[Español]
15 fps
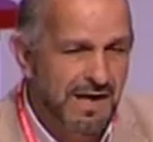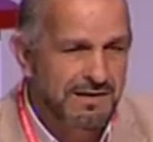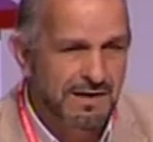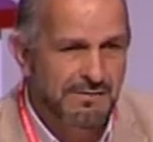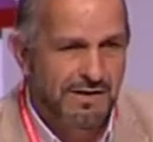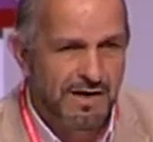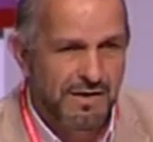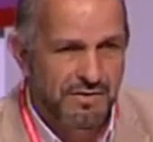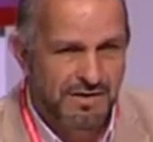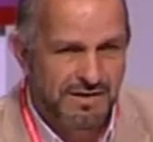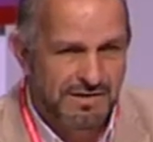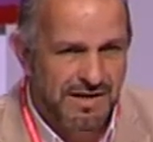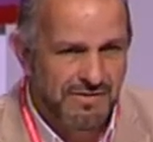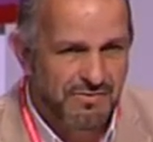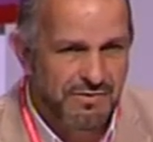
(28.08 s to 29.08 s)
hay
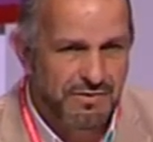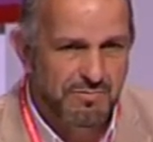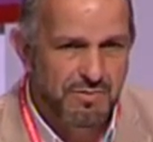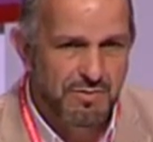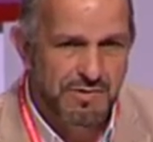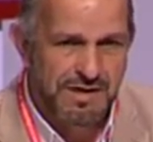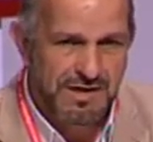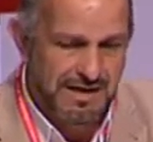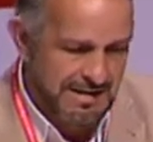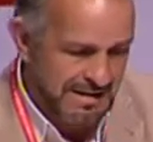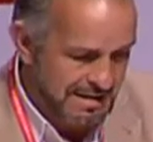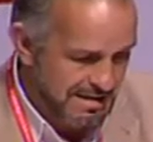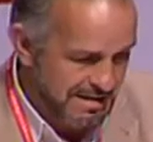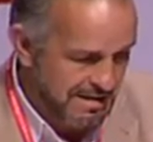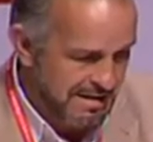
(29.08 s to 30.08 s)
trabajadores de la función pública
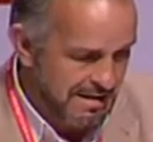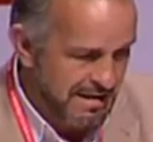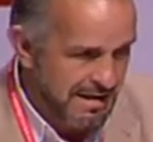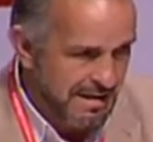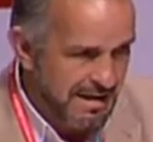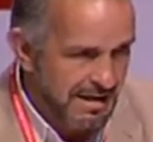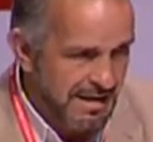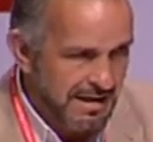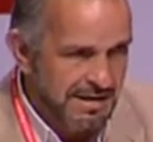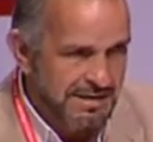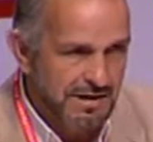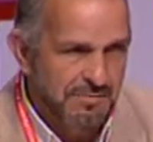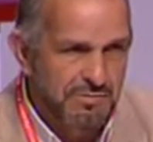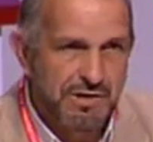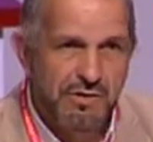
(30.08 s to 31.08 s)
que
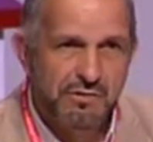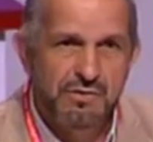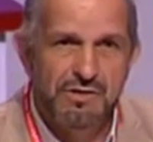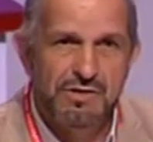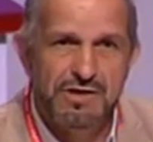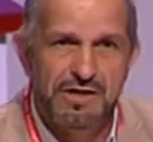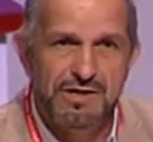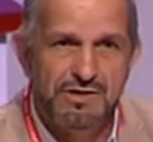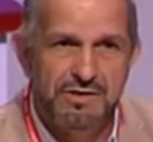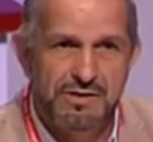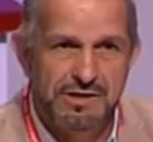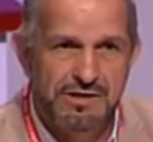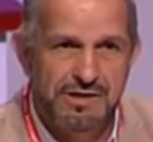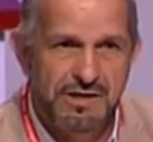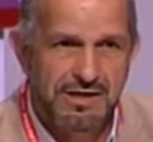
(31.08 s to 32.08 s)
tenemos algunos derechos
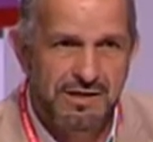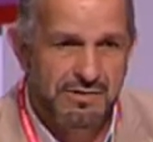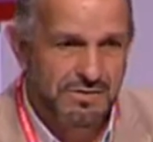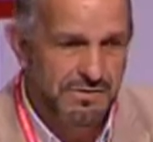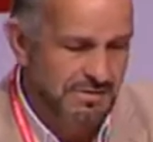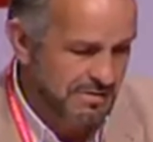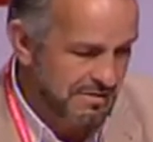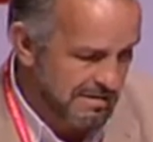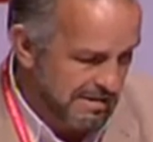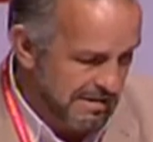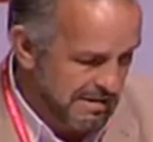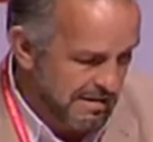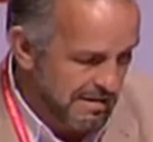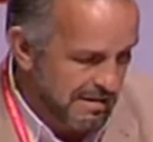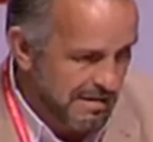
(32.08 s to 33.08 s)
restringidos.
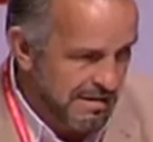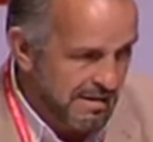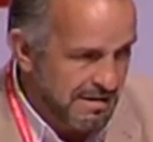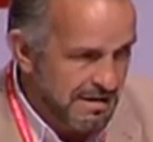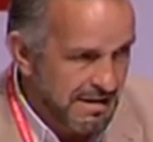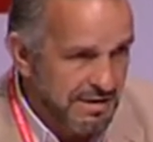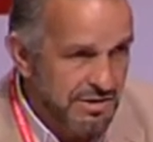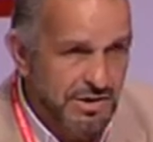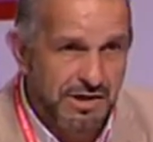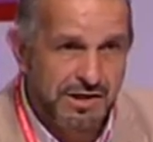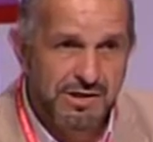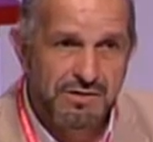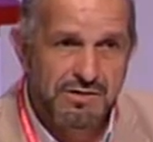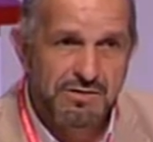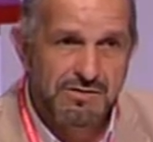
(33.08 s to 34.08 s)
Y
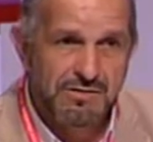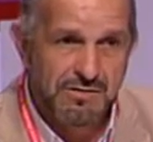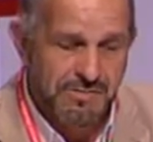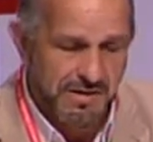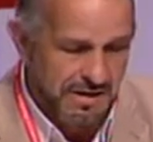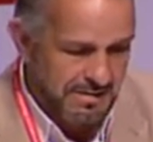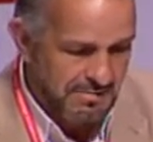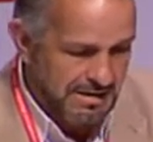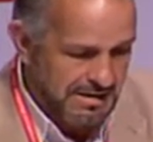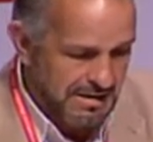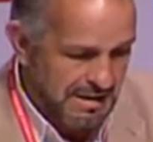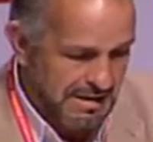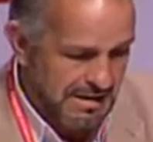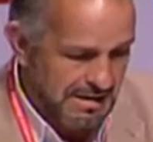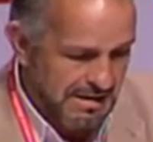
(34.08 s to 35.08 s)
entre ellos, aunque parezca
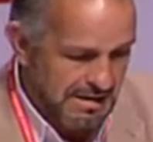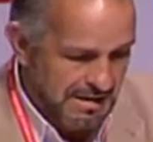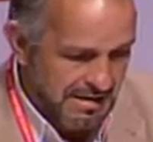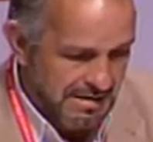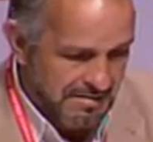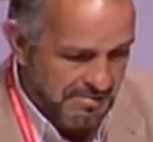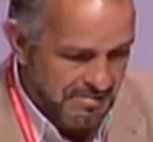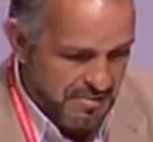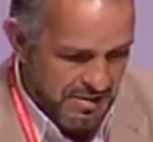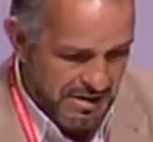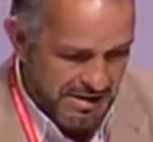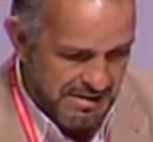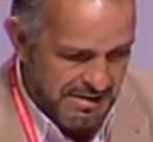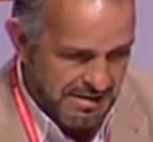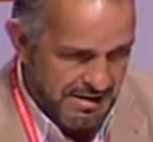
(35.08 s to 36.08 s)
mentira,
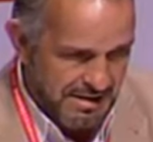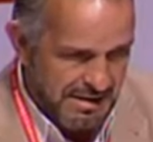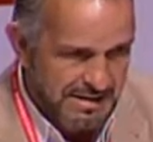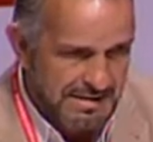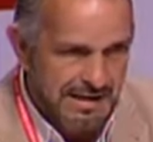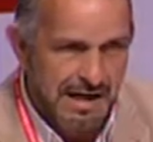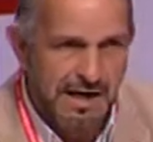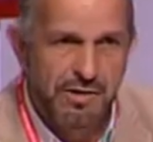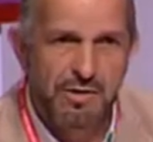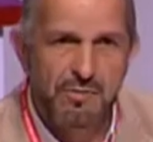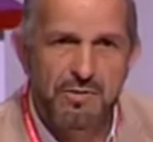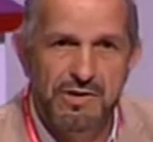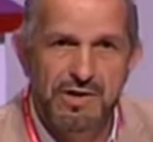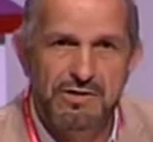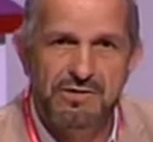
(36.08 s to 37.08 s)
pues está el no
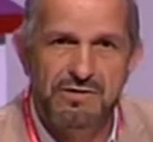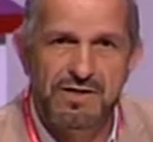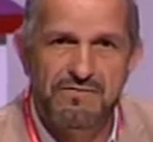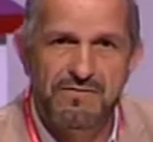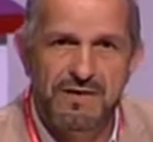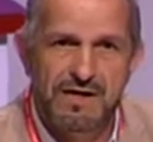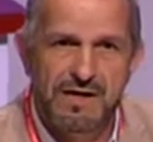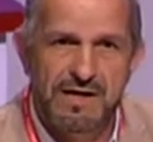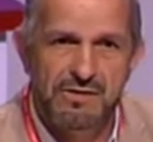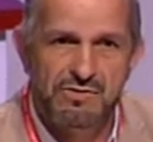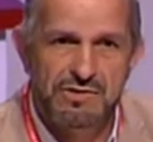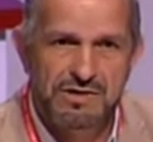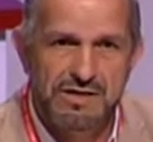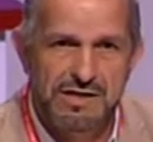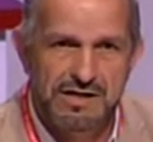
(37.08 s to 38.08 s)
podernos afiliar a
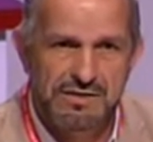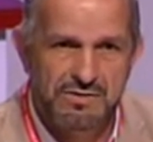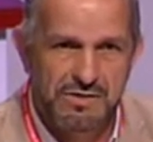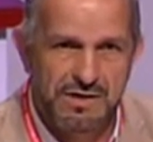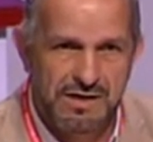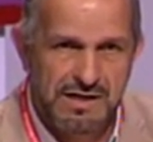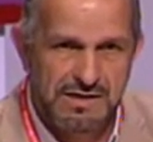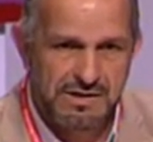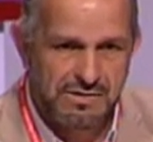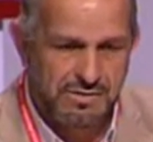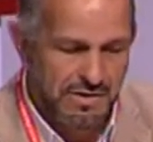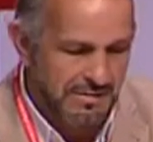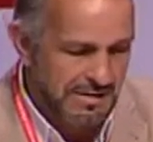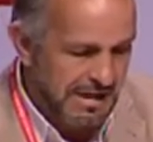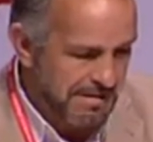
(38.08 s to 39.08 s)
los sindicatos de clases
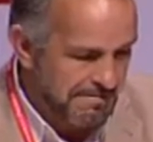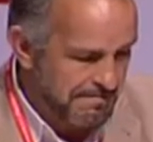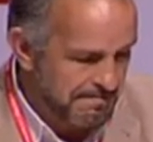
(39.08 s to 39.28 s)
todavía.